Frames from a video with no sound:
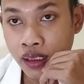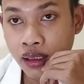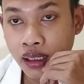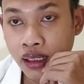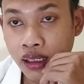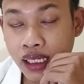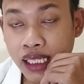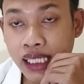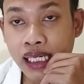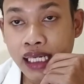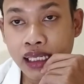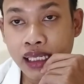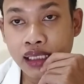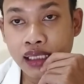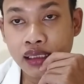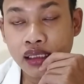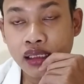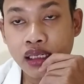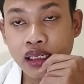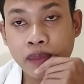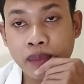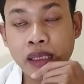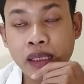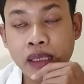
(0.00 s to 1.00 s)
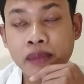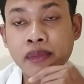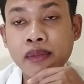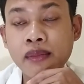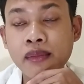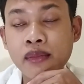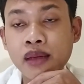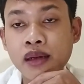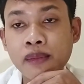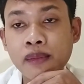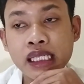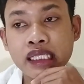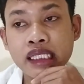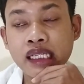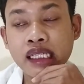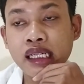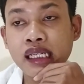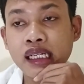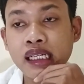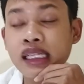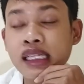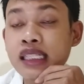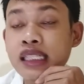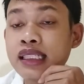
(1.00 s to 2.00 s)
Karena nanti dapat
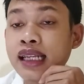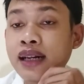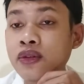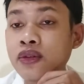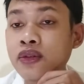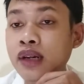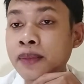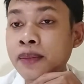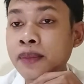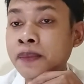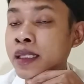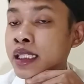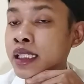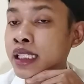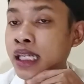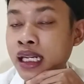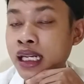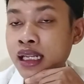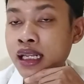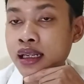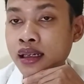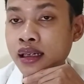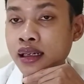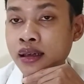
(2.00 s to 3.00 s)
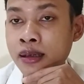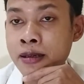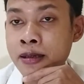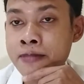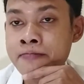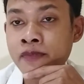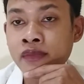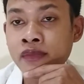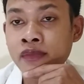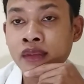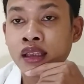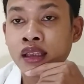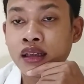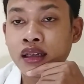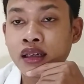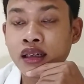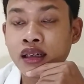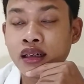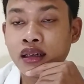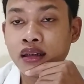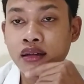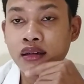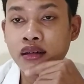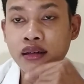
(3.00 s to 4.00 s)
bermasalah ke saluran pencernaan
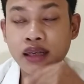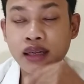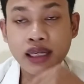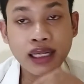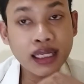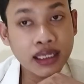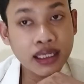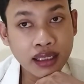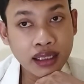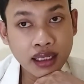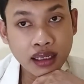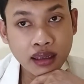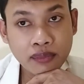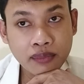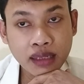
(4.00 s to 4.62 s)
uh, Anda.